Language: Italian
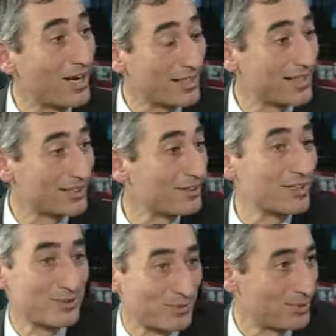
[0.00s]
anche
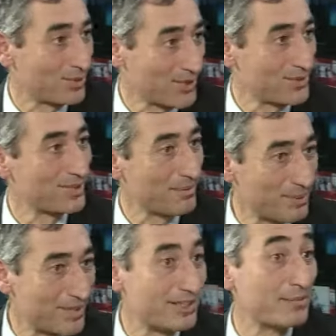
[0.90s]
attraverso un processo di
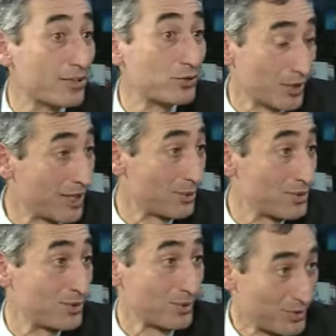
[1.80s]
apprendimento che è
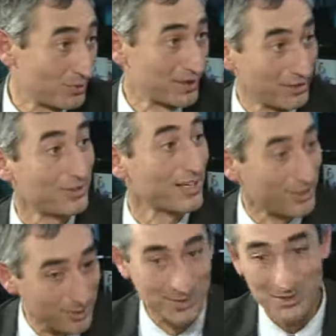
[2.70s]
costoso perché fino a
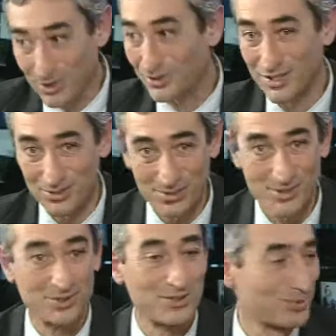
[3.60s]
che non si trova la
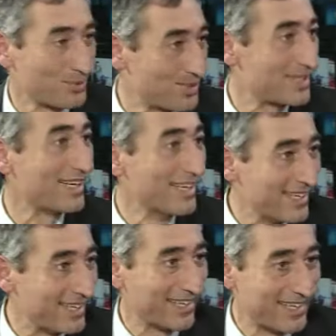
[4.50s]
soluzione giusta
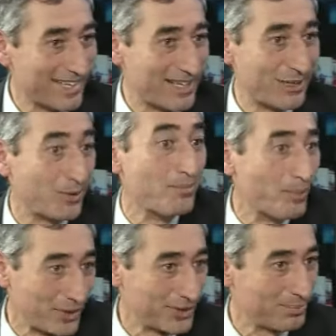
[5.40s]
eh,
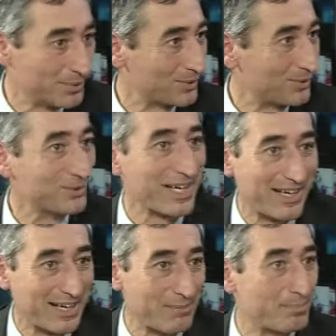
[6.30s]
comporta appunto
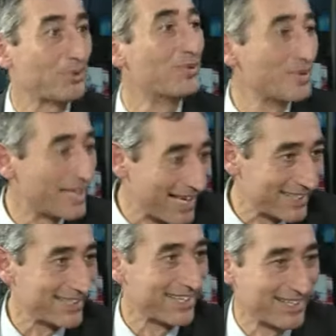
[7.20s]
una
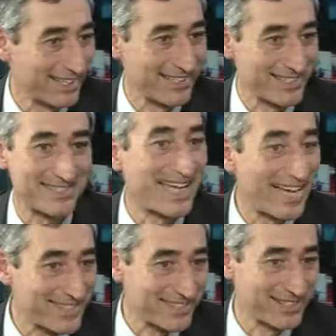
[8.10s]
prolungata eh,
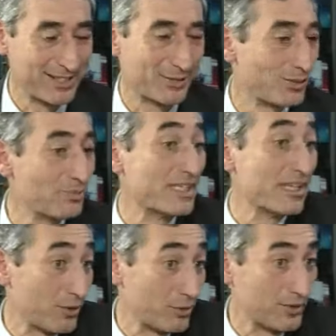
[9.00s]
stasi
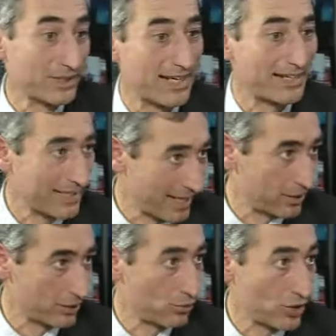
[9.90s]
dell'economia con danni
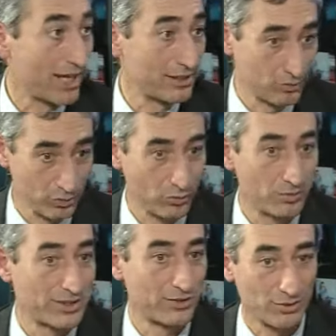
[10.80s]
anche sociali
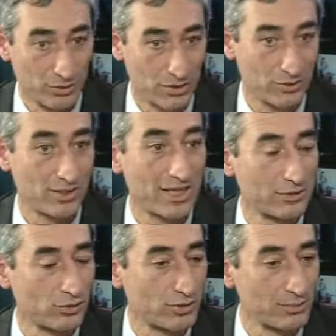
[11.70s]
sull'occupazione, sul
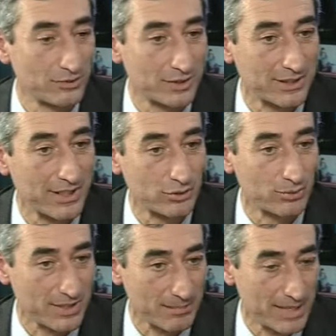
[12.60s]
reddito, sulla povertà
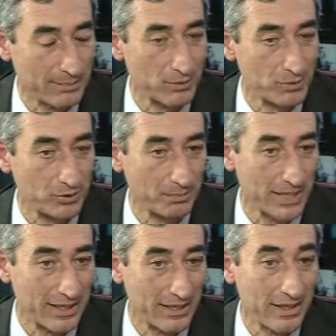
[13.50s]
come sappiamo molto
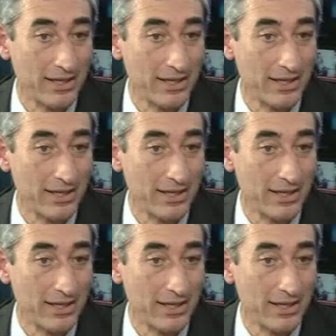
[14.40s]
bene.